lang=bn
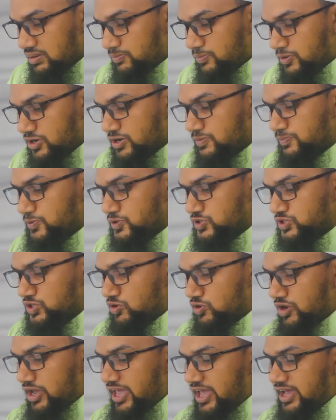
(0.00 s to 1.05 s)
পরের প্রশ্ন
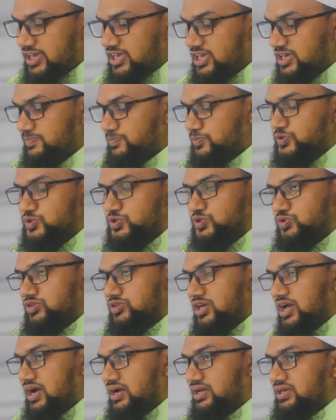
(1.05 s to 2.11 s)
একই
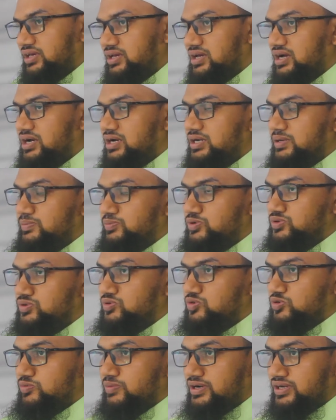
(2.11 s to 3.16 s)
প্রসূতে আকিকা এবং
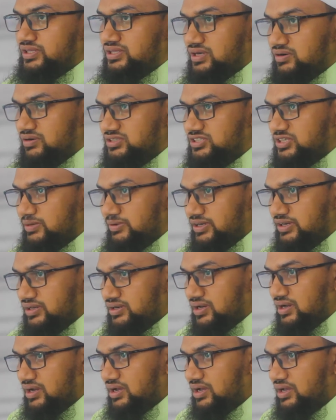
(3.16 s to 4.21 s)
কুরবানি দেওয়া যাবে কি
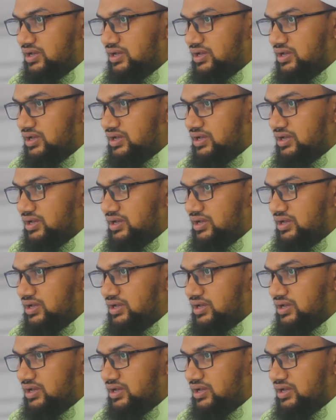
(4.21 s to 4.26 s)
না